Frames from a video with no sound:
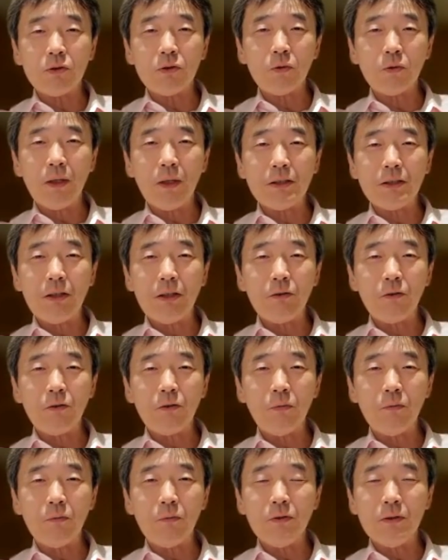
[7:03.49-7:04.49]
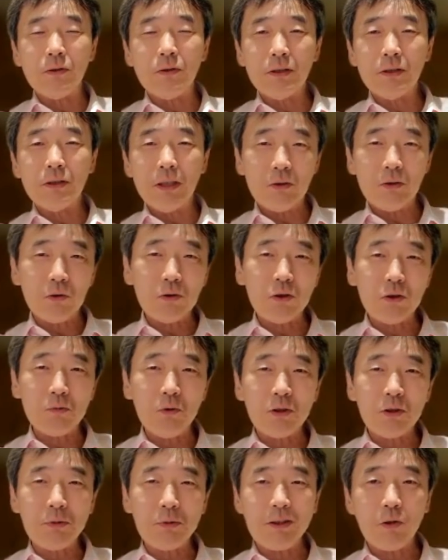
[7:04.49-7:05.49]
そこは、あの、っと、注
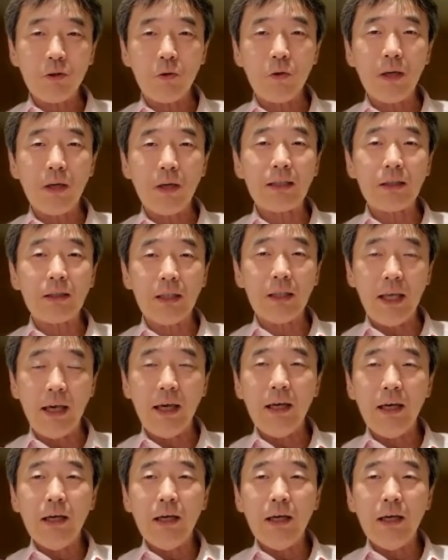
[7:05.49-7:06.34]
目すべきところがあって、